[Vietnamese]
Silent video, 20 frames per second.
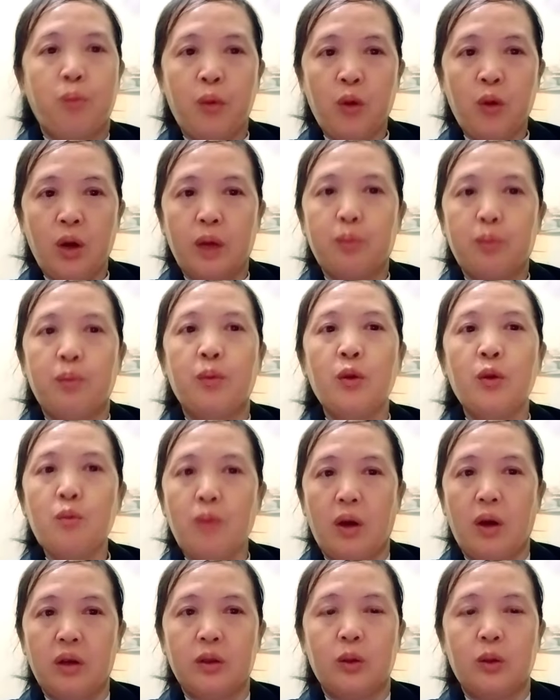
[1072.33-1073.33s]
bùa bù
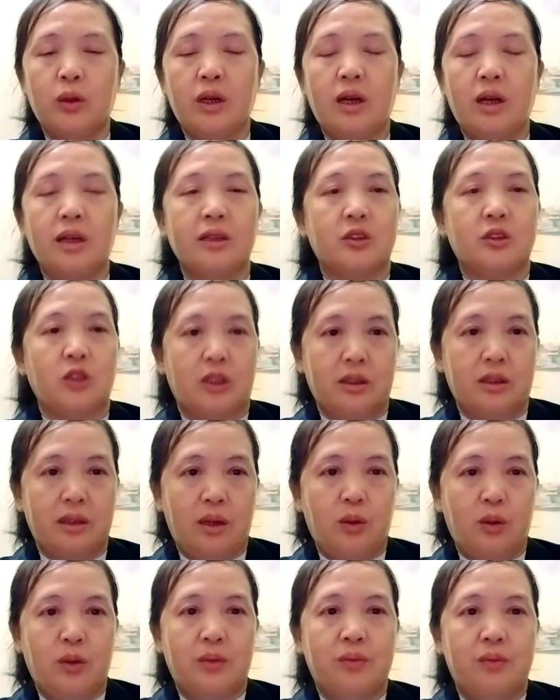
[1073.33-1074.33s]
mỏ đồ nó lo chẳng
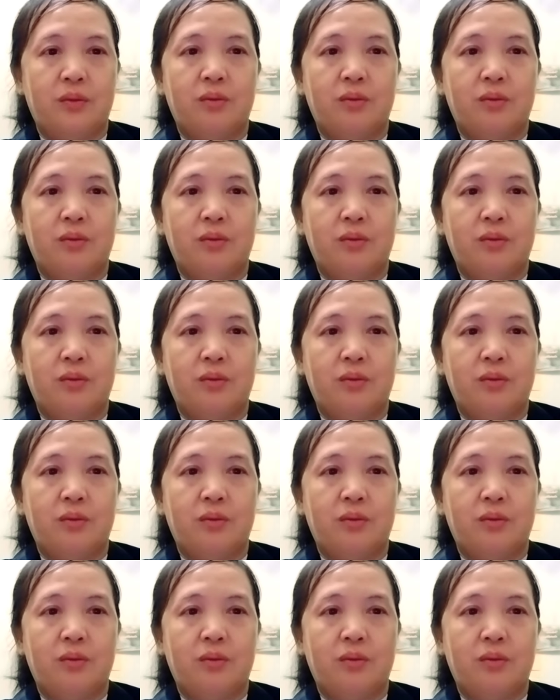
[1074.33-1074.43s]
to